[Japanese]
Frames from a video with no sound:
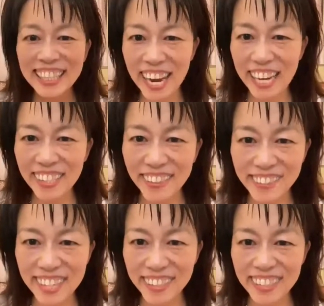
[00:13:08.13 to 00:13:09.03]
は愛を
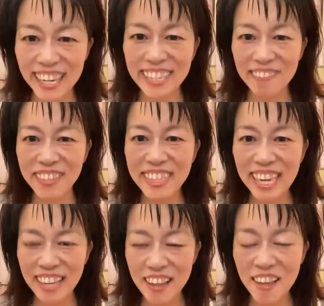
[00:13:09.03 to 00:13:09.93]
配るんだって、みん
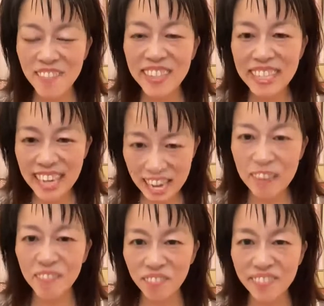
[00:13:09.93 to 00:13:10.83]

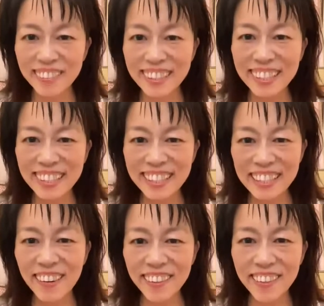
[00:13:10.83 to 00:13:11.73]
な
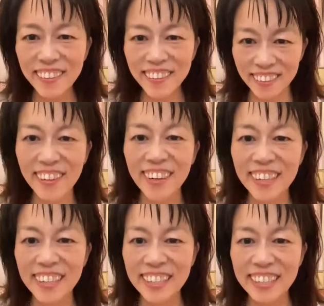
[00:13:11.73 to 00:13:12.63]
日本のことを
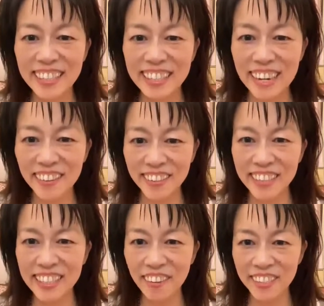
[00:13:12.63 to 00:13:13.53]
知っ
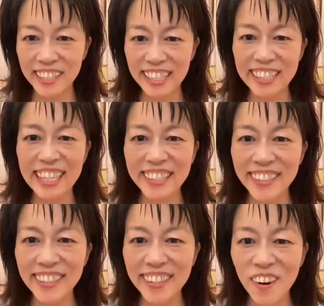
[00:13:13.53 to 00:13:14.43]
てほしいってい
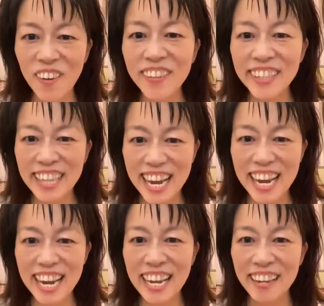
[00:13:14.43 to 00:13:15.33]
う思い
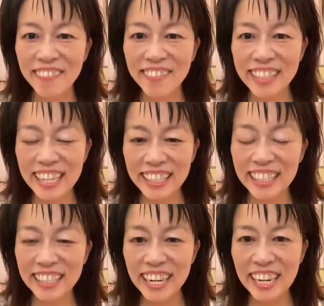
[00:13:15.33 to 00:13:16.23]
でみんなに
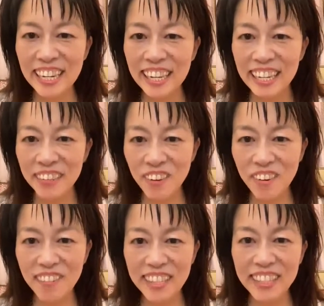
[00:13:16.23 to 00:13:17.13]
で、
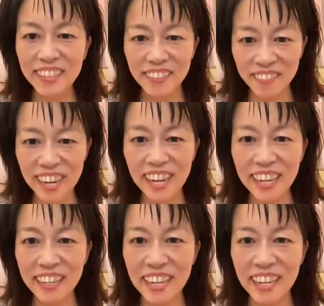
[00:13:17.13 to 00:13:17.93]
ローマ字は